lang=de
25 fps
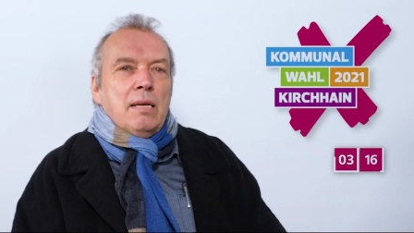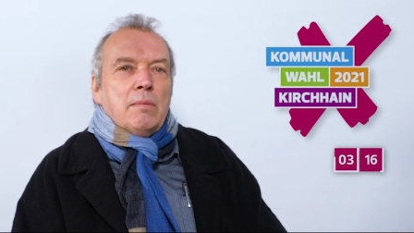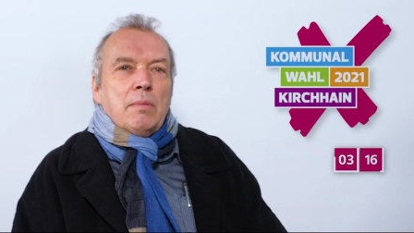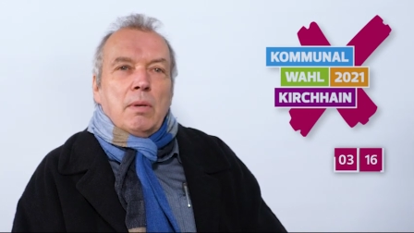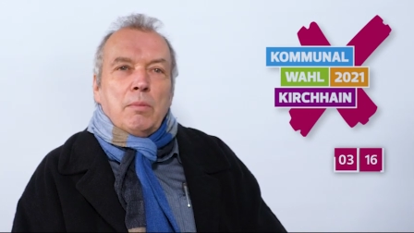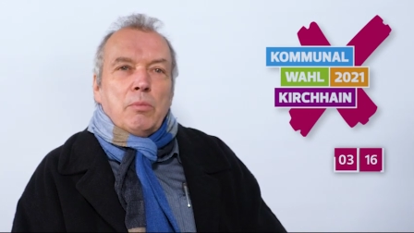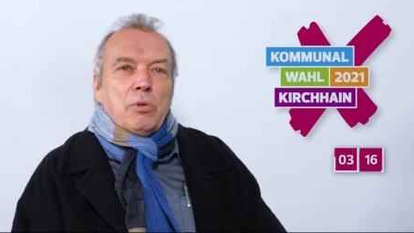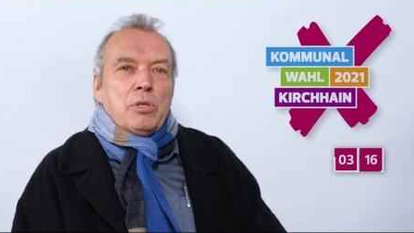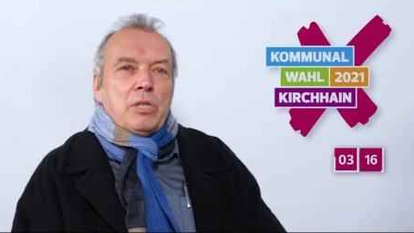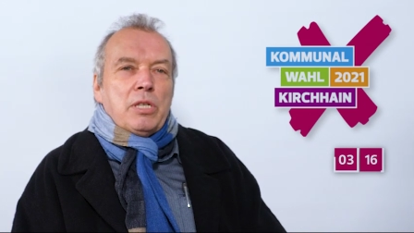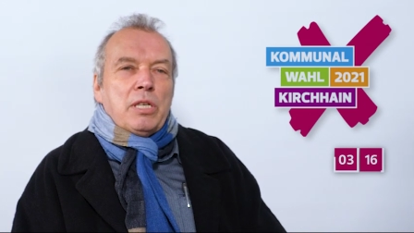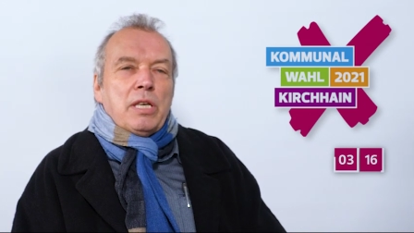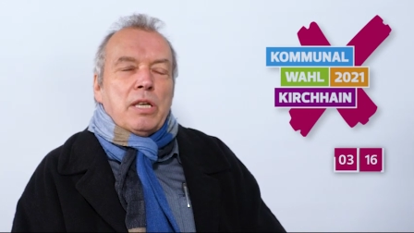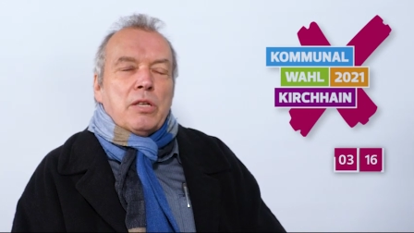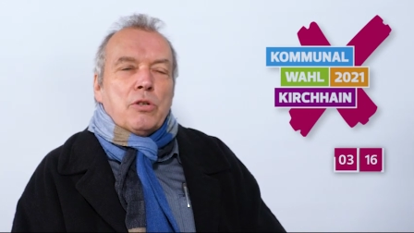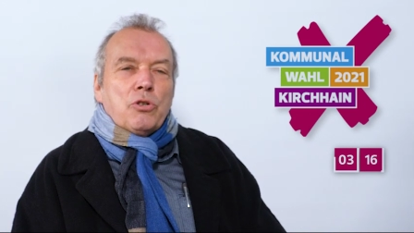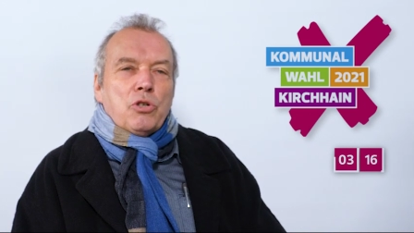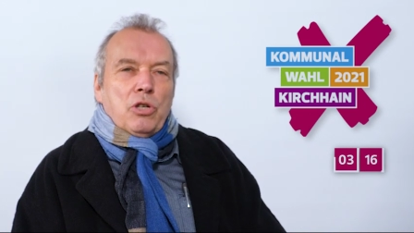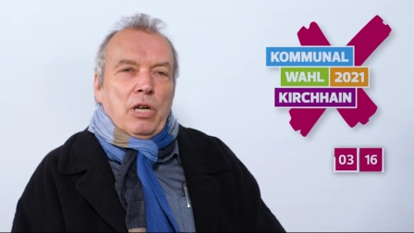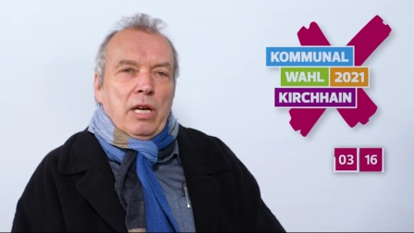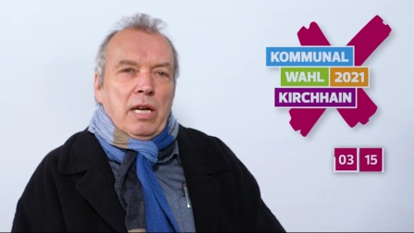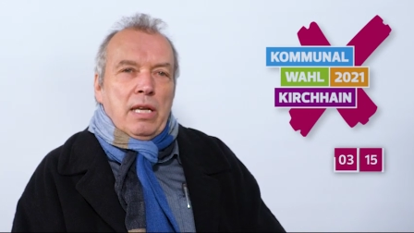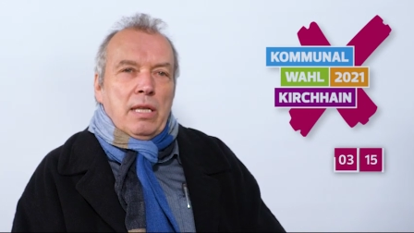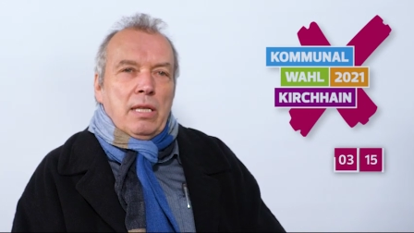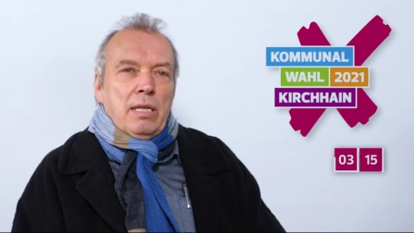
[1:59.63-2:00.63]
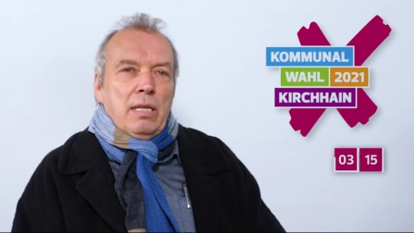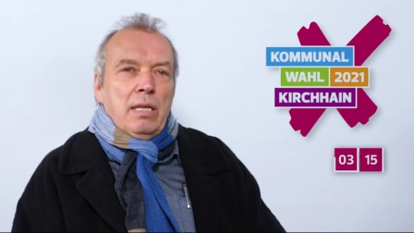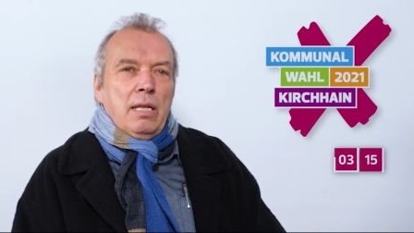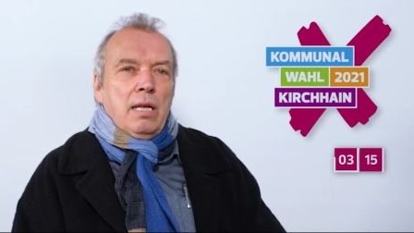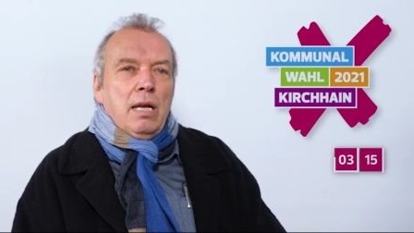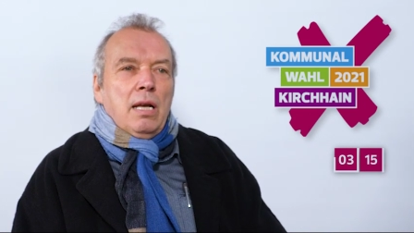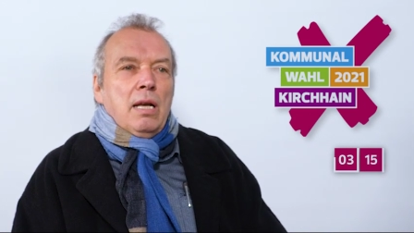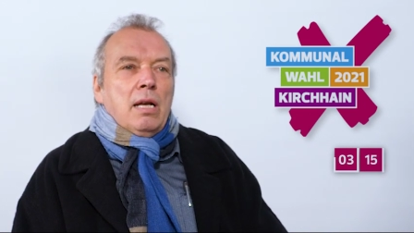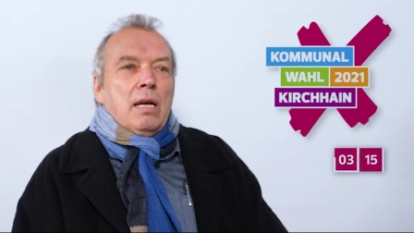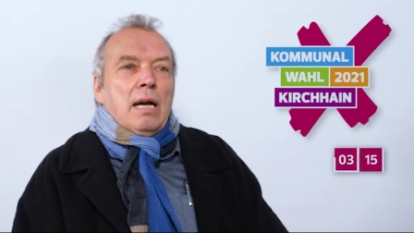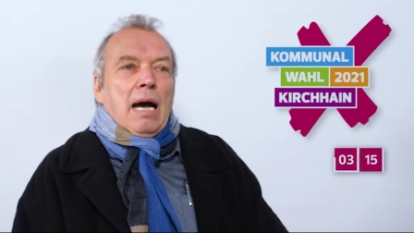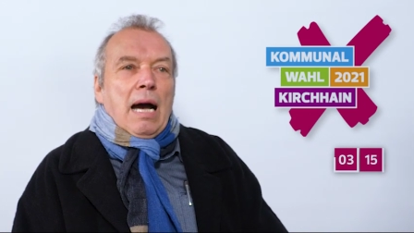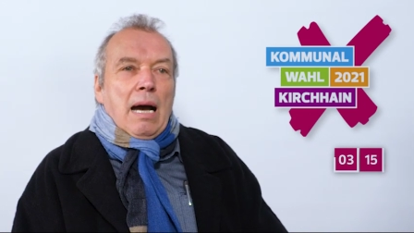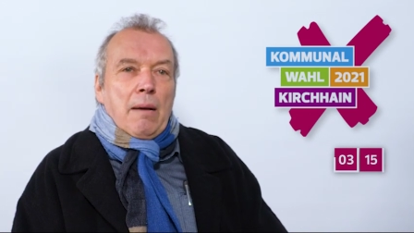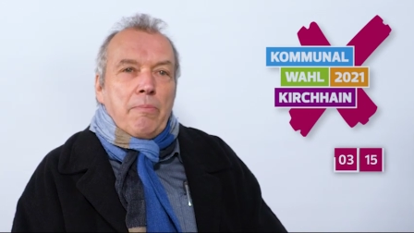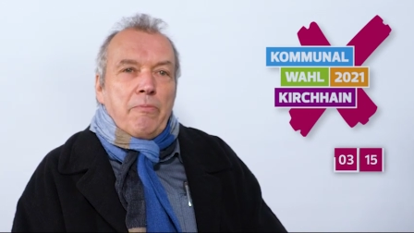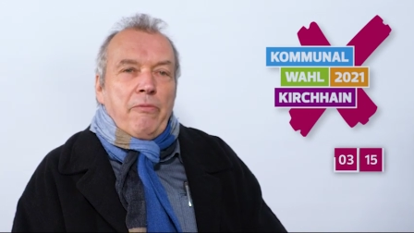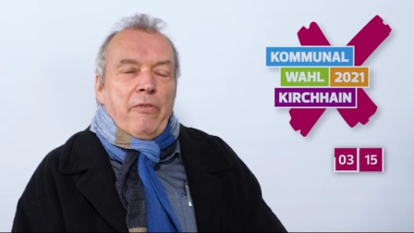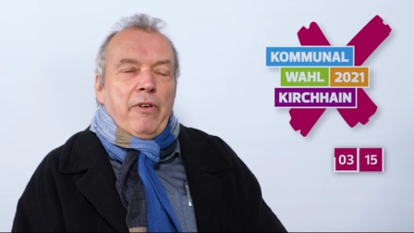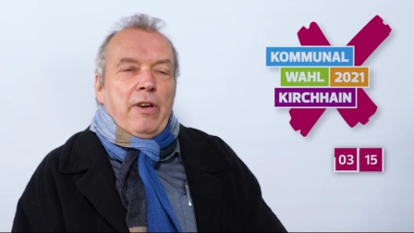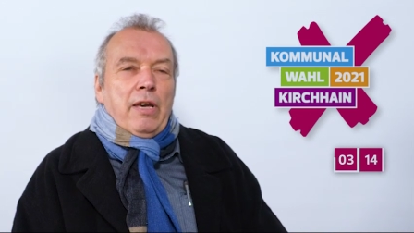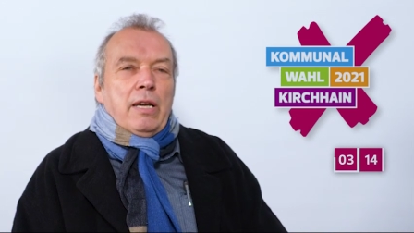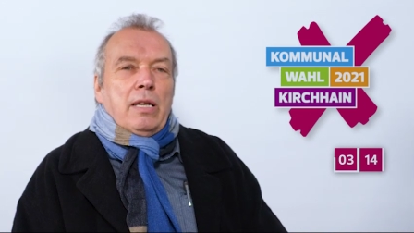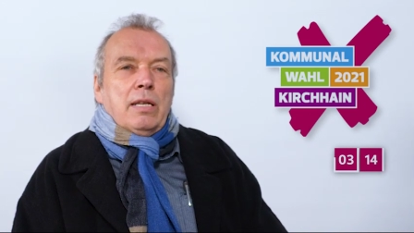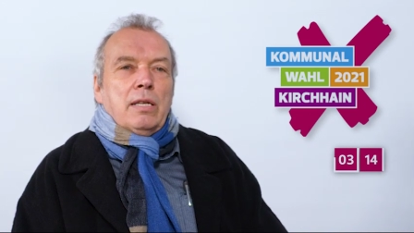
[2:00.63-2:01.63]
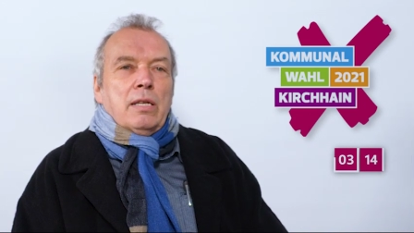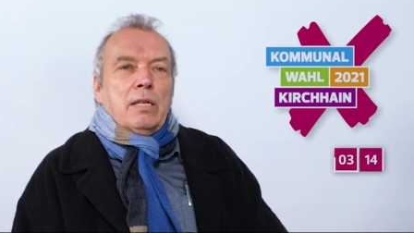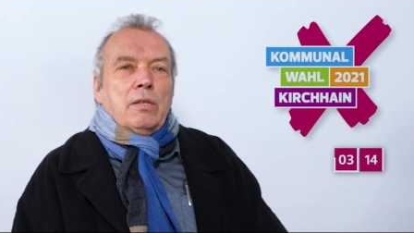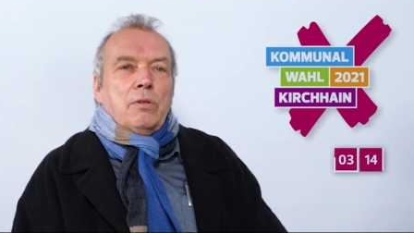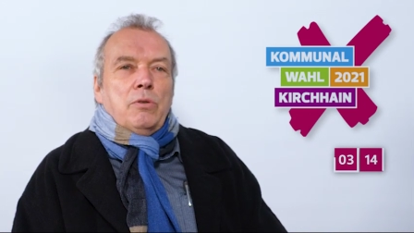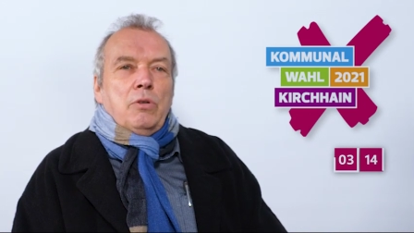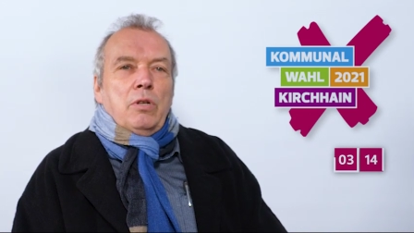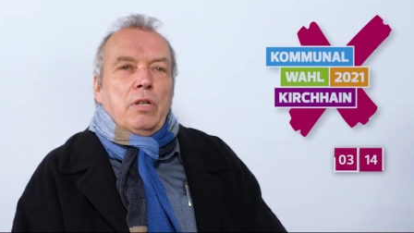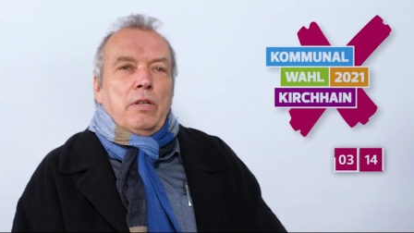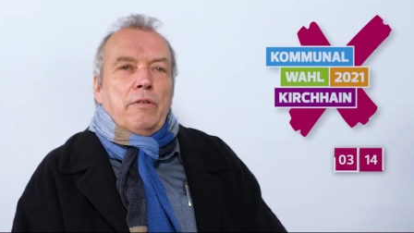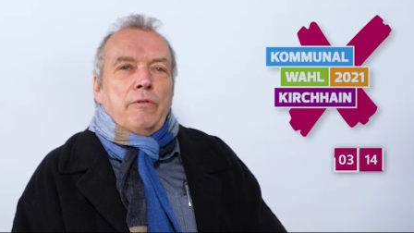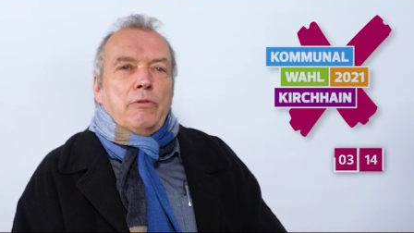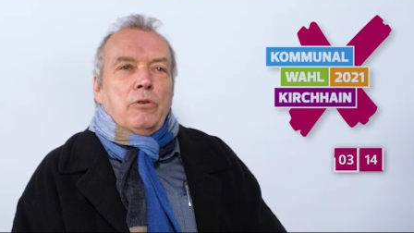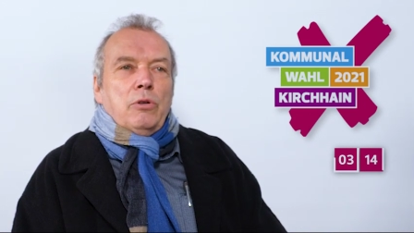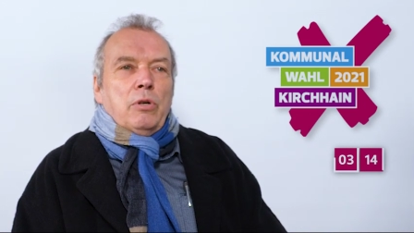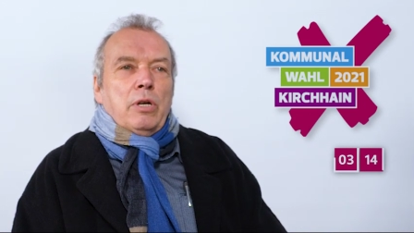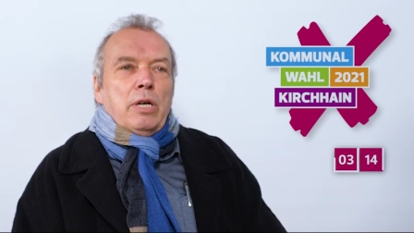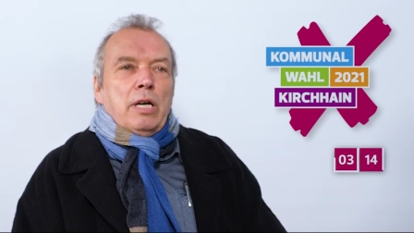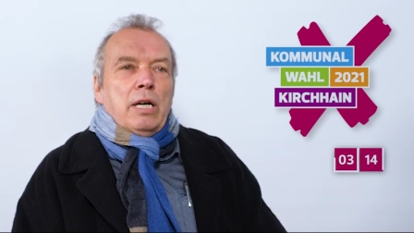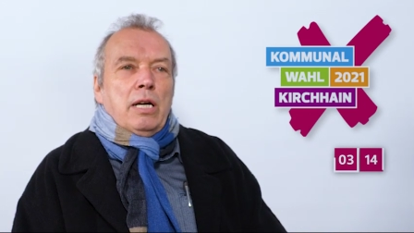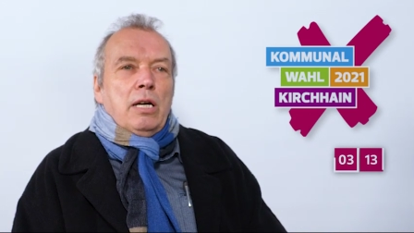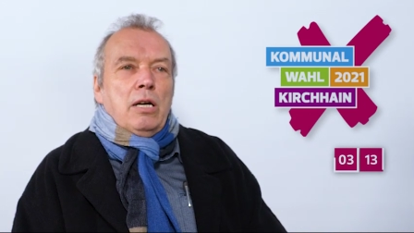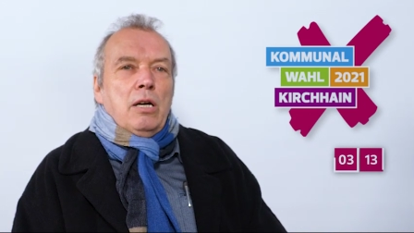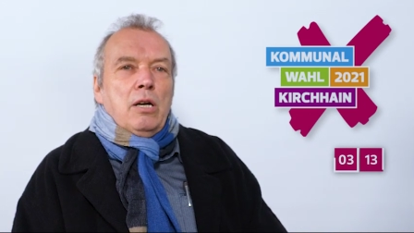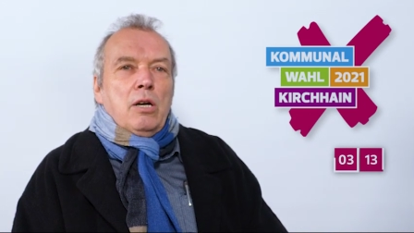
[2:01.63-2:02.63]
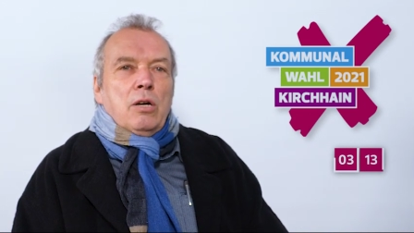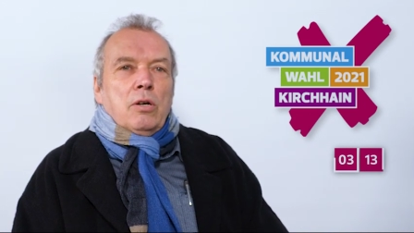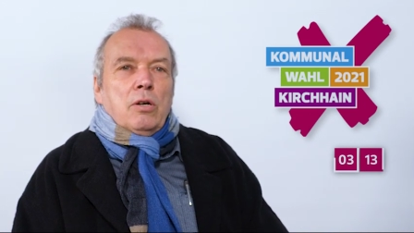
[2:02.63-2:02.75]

Man muss sich entscheiden, abwägen natürlich vorher